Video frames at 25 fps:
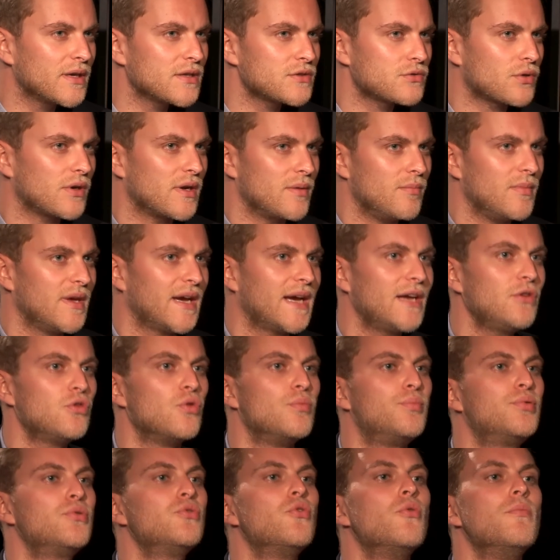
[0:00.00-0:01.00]
sur les mairies de
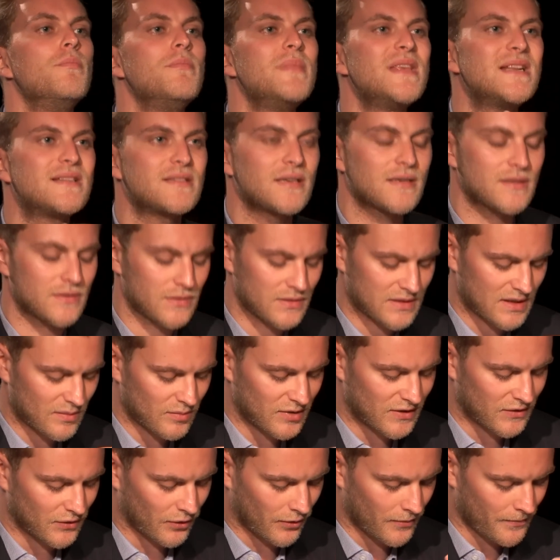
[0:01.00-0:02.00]
plus de 1500
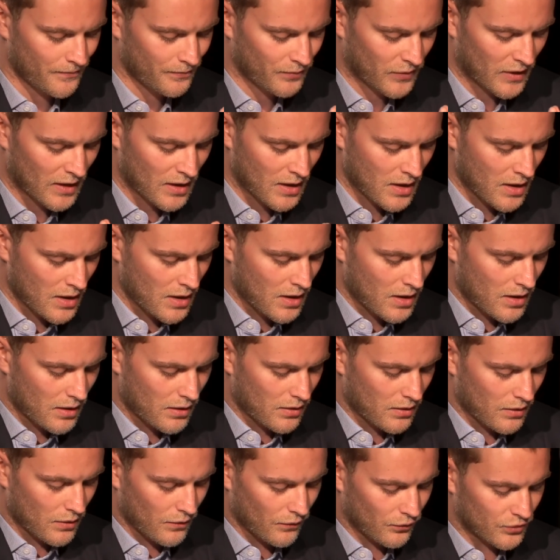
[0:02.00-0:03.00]
habitants.
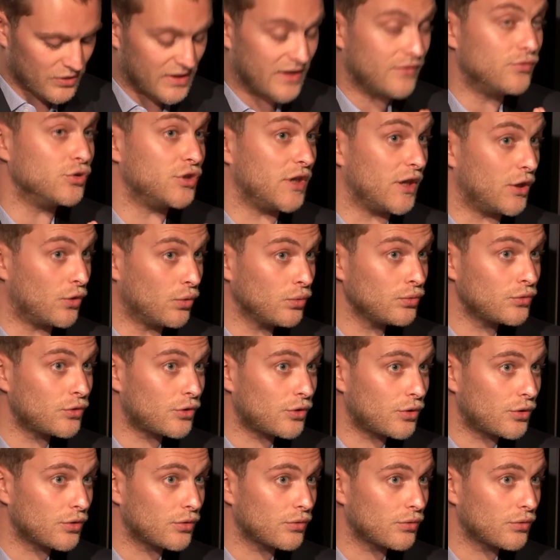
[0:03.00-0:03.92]
Vous avez voté contre.